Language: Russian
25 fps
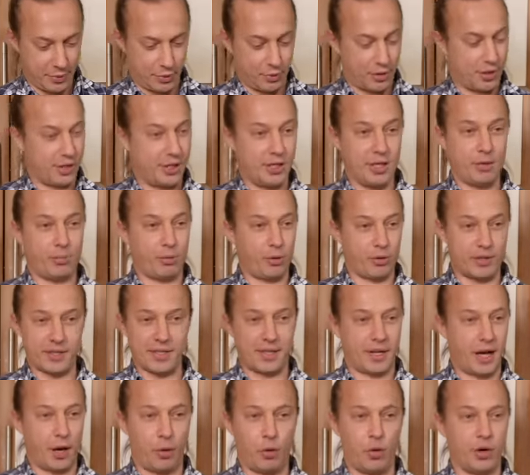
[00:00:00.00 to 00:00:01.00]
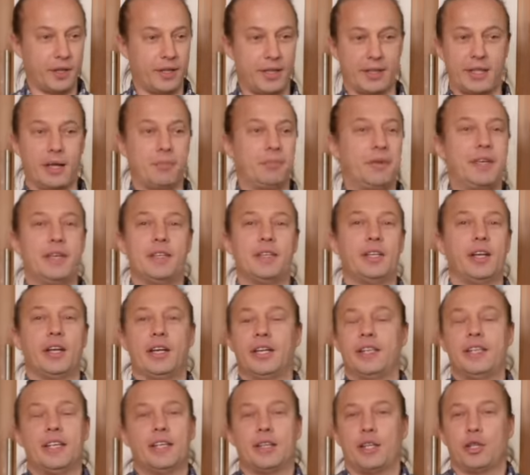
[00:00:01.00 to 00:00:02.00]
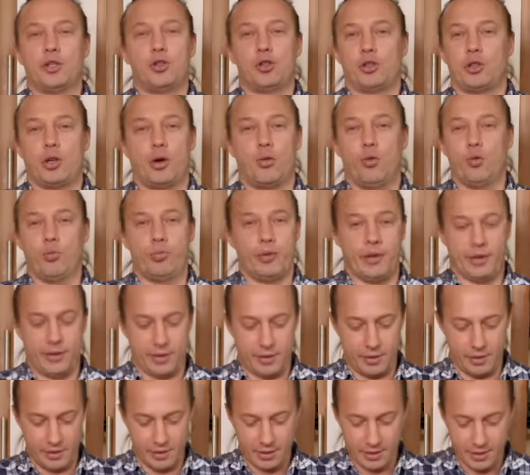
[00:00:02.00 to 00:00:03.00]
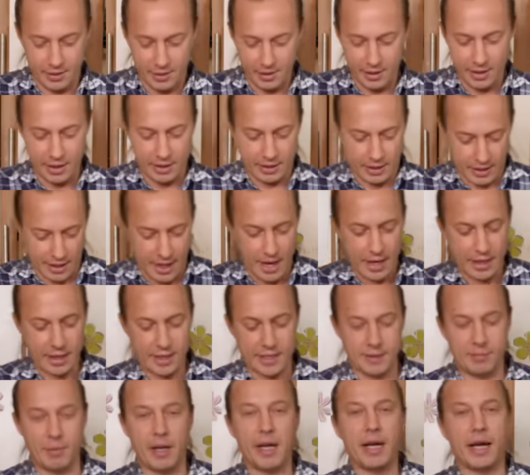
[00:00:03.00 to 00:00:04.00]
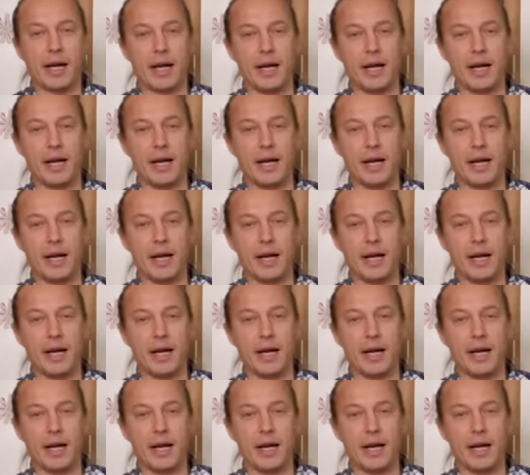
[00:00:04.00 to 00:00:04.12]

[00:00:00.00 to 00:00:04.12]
то есть не просто какой-то там китель где-то что-то купленный. Это реально из моей